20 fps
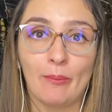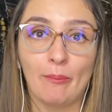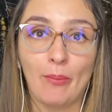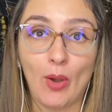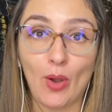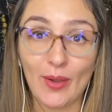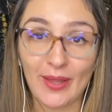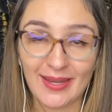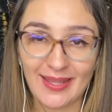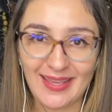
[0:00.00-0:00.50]

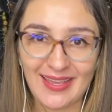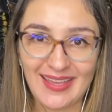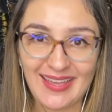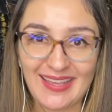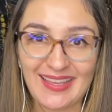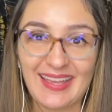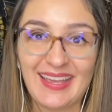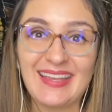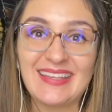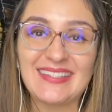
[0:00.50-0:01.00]

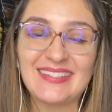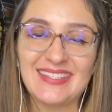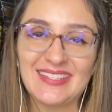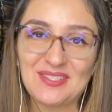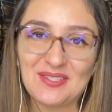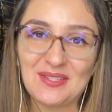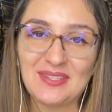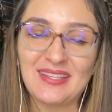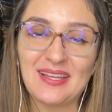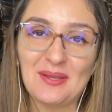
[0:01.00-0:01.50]
Porém,
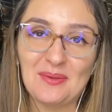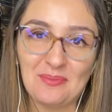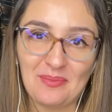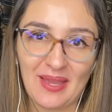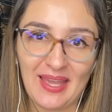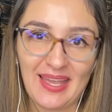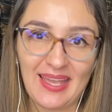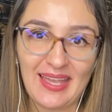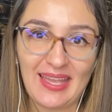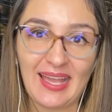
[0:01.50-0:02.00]
existe
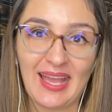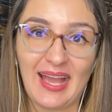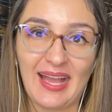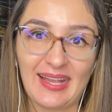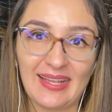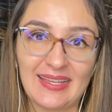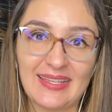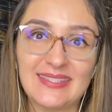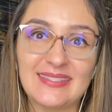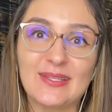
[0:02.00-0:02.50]
também a
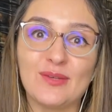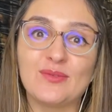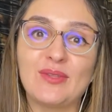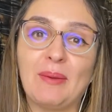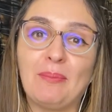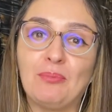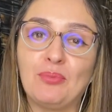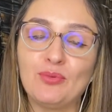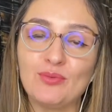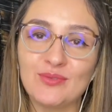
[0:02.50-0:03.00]
questão
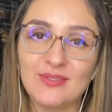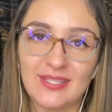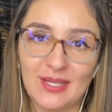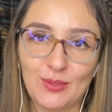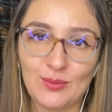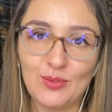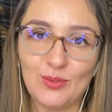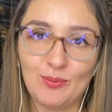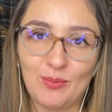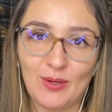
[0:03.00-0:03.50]
da
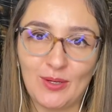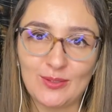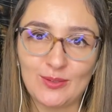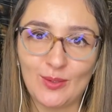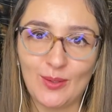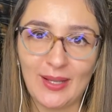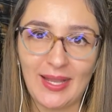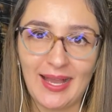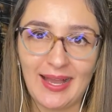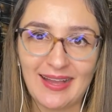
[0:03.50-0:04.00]
punção do
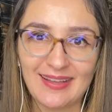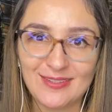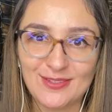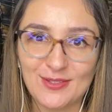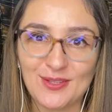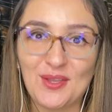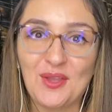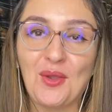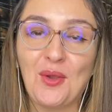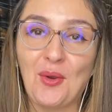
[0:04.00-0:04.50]

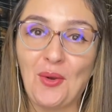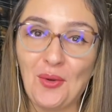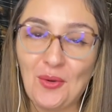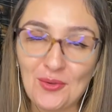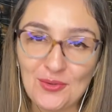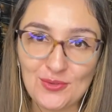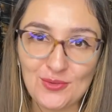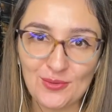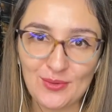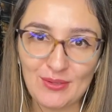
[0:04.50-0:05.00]
portocate,
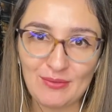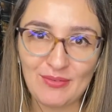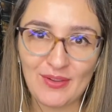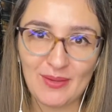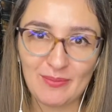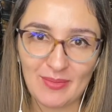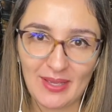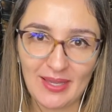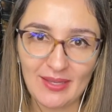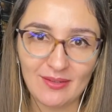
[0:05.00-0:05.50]
onde o
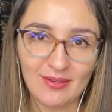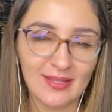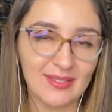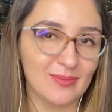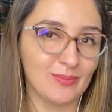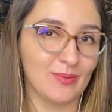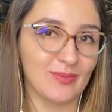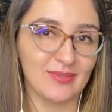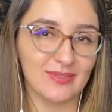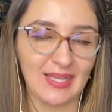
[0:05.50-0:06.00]
enfermeiro
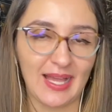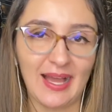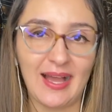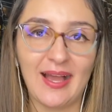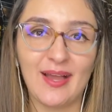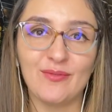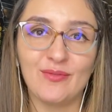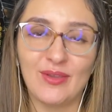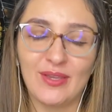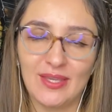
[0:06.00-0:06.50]

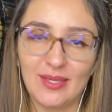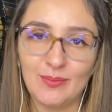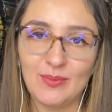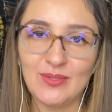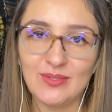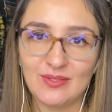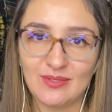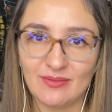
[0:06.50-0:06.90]
responsável, equipe de